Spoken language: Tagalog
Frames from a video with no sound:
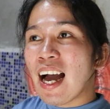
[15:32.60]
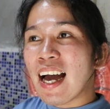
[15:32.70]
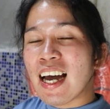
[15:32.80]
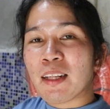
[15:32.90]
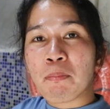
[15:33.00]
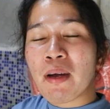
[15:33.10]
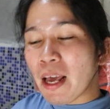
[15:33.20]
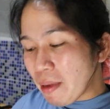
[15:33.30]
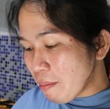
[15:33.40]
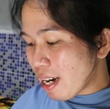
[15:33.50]
At
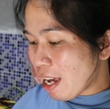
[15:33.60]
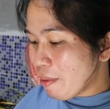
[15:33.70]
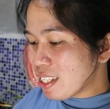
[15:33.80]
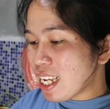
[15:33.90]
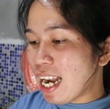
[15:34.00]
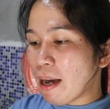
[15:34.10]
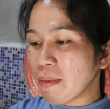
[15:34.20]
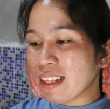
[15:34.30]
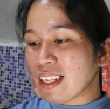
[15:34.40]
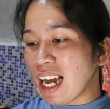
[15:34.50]
maraming maraming
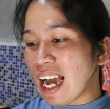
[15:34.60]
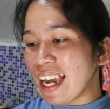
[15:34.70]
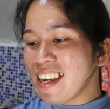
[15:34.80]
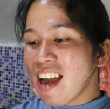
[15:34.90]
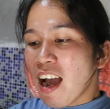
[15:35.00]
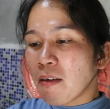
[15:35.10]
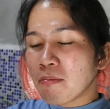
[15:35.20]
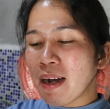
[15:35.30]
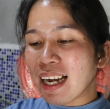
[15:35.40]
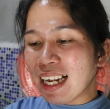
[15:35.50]
salamat kay
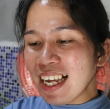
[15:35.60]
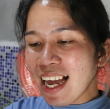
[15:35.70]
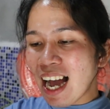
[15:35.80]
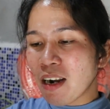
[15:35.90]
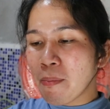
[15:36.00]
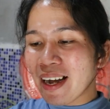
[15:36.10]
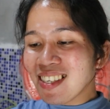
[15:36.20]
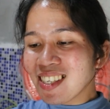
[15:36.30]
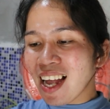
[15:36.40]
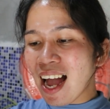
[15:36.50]
Marie
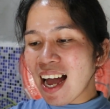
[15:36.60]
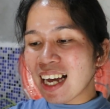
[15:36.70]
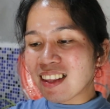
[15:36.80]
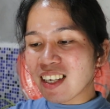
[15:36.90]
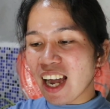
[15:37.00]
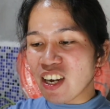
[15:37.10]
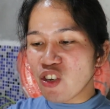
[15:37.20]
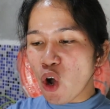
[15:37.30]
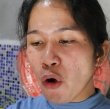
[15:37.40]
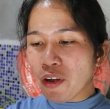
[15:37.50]
Almansa at kay
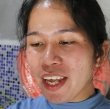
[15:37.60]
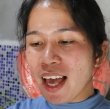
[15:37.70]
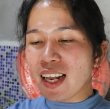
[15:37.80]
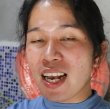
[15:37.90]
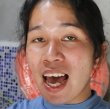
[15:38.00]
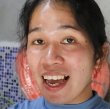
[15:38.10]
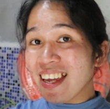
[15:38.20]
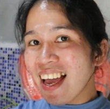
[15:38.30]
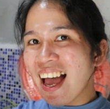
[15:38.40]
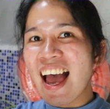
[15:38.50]
Nori
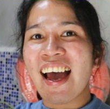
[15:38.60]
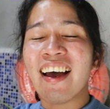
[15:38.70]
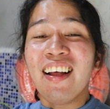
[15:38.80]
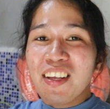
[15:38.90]
Laya.